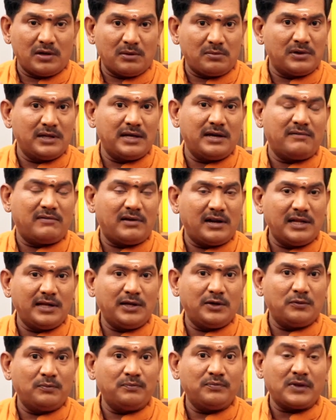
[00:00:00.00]
உள்ளபடியே
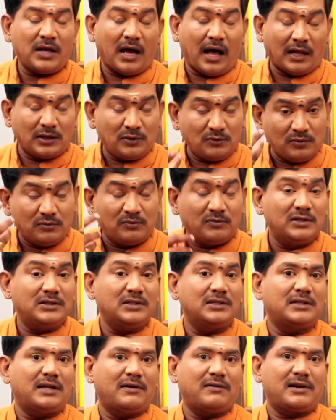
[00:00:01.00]
வலிக்கும் அதுவும்
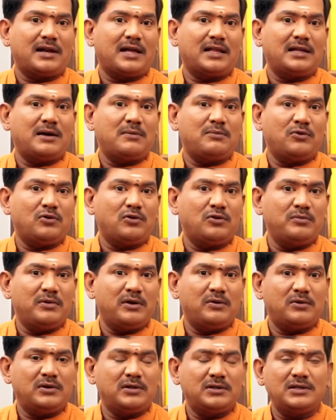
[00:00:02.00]
வந்து தவறாக தான் போகுமே
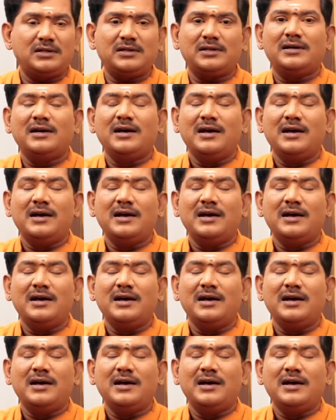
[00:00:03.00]
ஒழிஞ்சு